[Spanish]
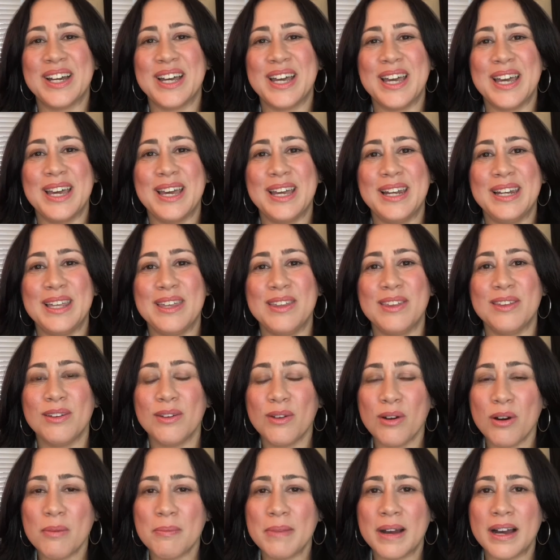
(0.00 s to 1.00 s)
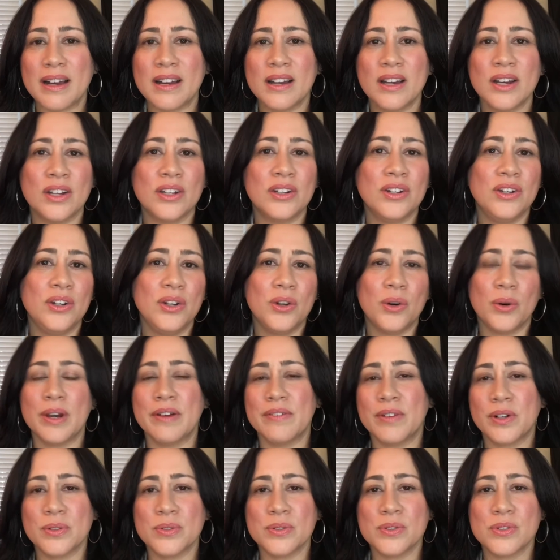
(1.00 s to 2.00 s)
el idioma no
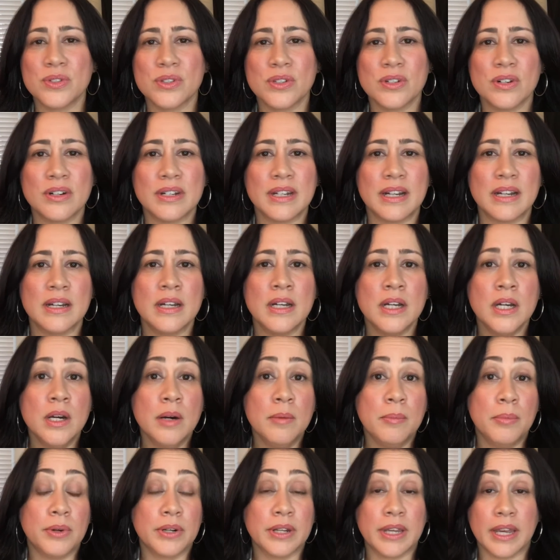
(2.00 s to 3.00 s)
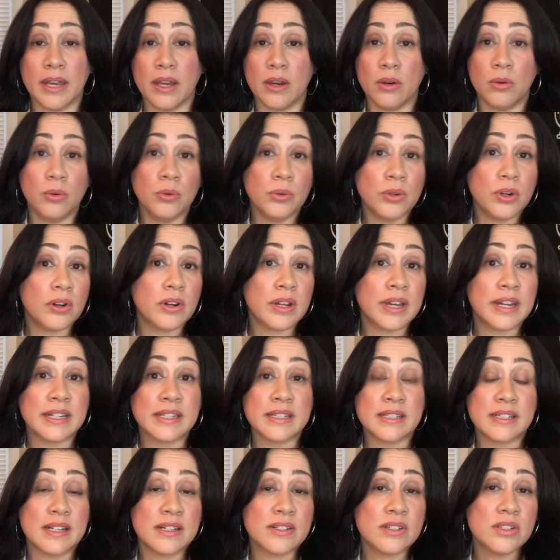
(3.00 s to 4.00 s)
evoluciona porque una
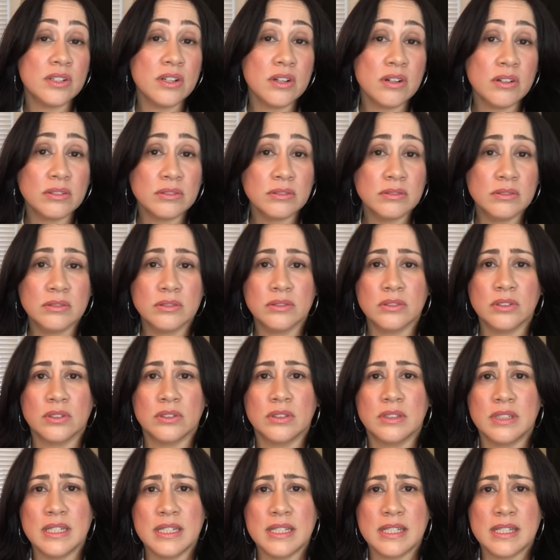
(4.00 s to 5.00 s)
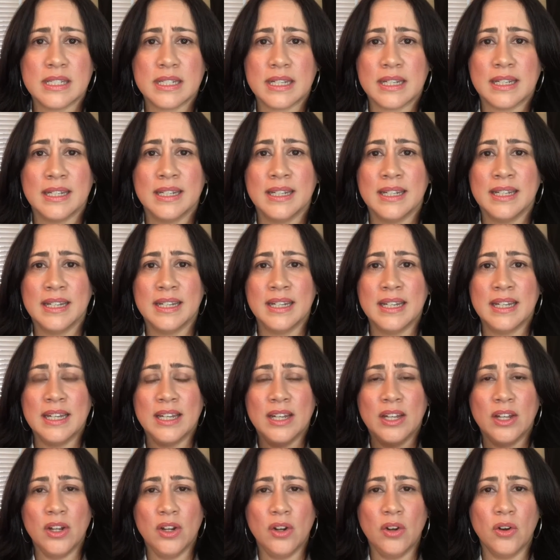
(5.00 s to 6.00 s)
organización nos dice
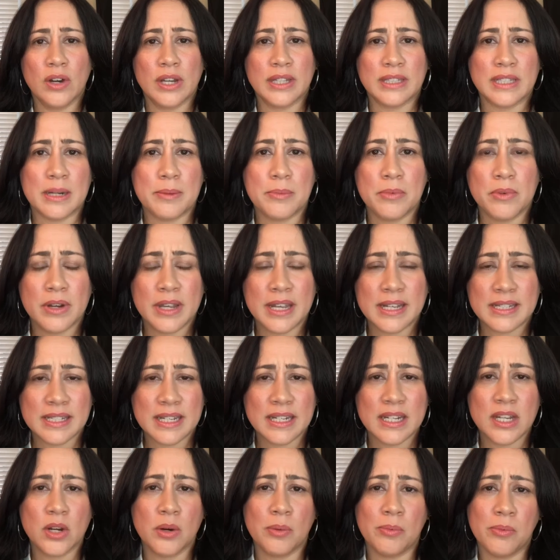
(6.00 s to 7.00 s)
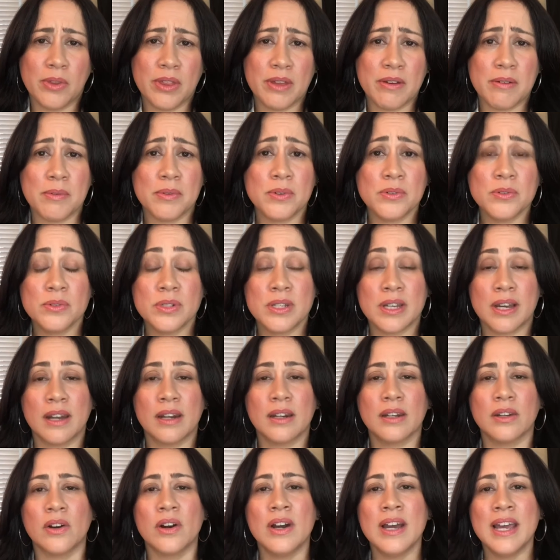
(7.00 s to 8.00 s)
lo que tenemos que hacer y cómo debemos
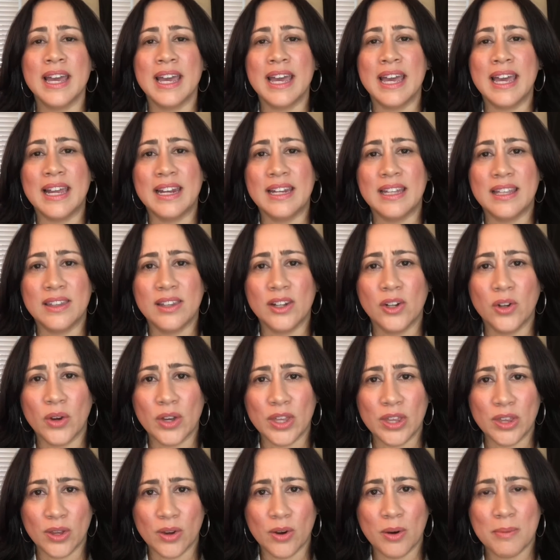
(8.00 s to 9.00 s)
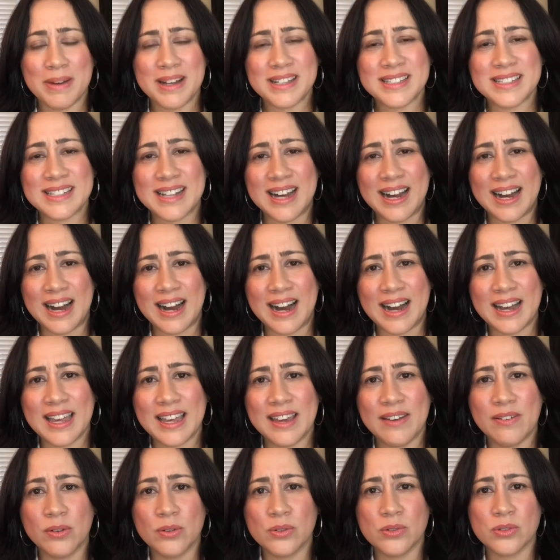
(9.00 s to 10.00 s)
usarlo. los idiomas han
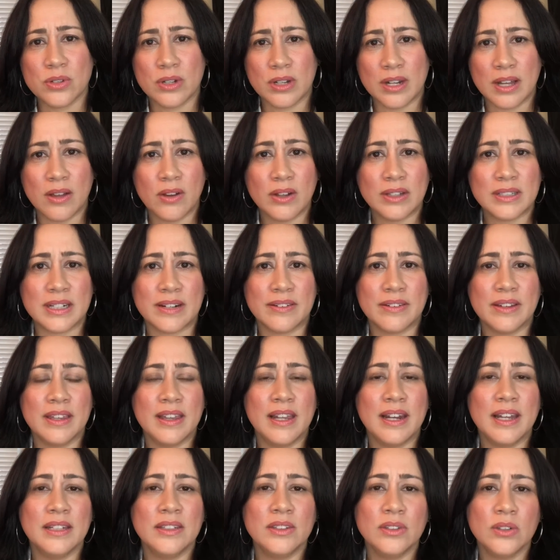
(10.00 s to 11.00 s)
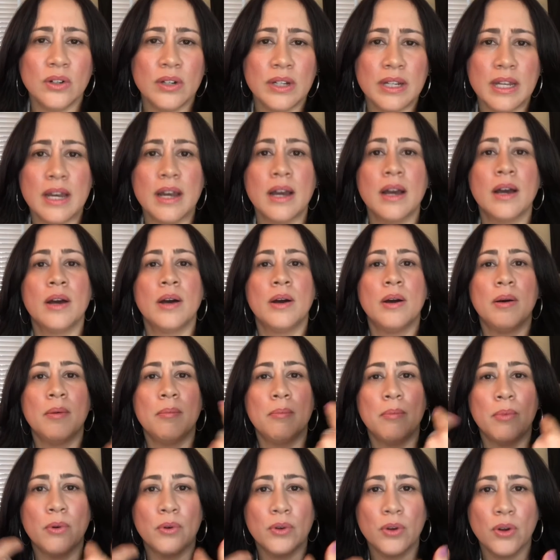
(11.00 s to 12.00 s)
evolucionado a través de la historia
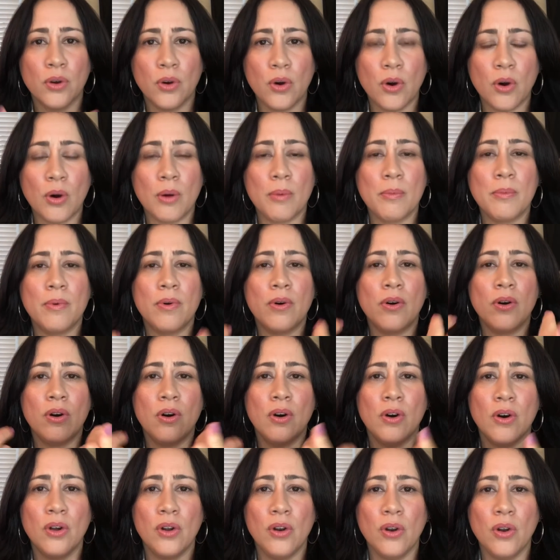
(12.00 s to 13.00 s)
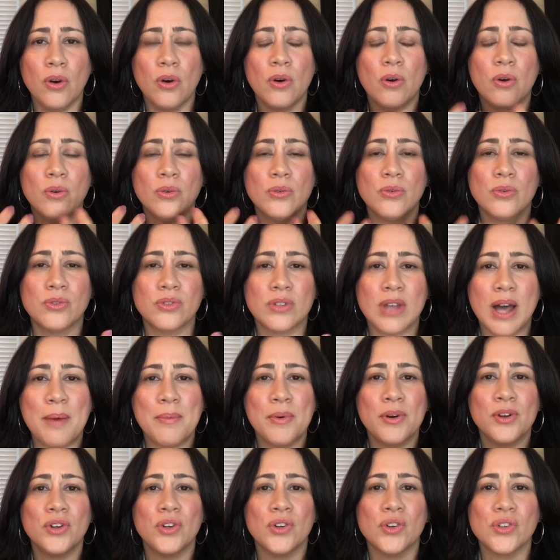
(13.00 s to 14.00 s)
por cómo lo
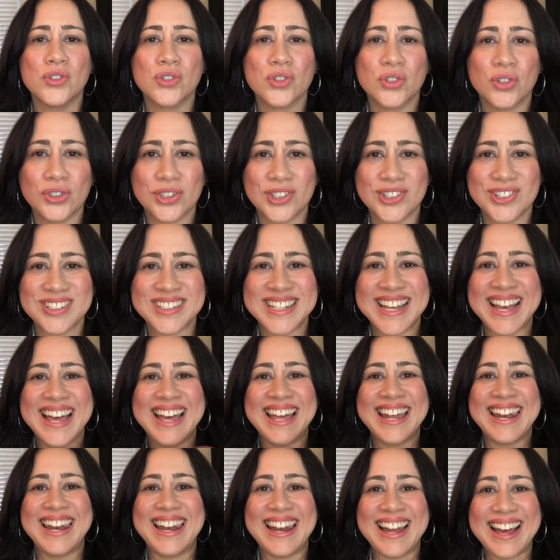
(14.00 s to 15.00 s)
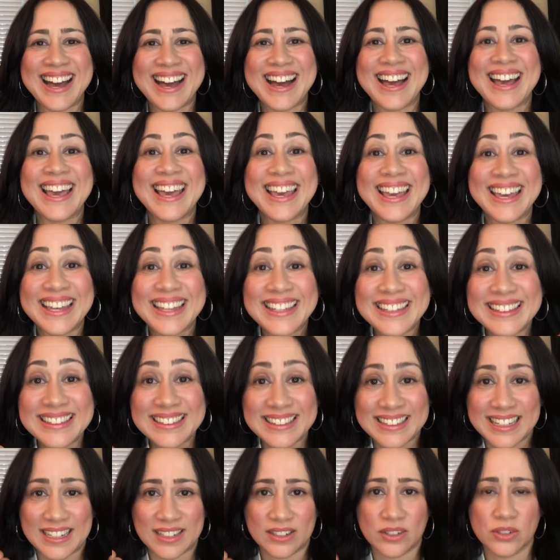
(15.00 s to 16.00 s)
usamos nosotros, la
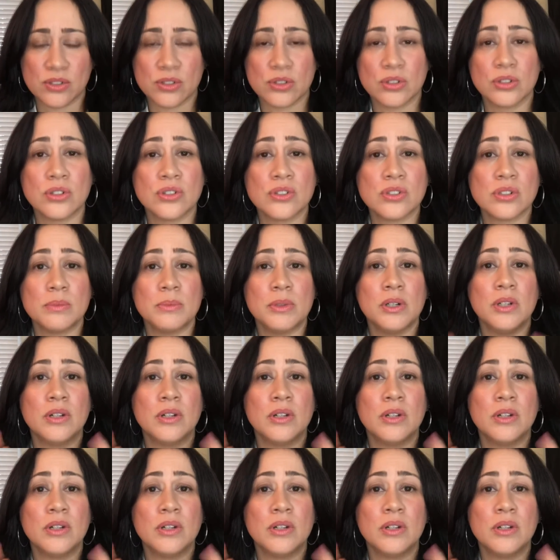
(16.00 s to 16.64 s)
gente. Nosotros somos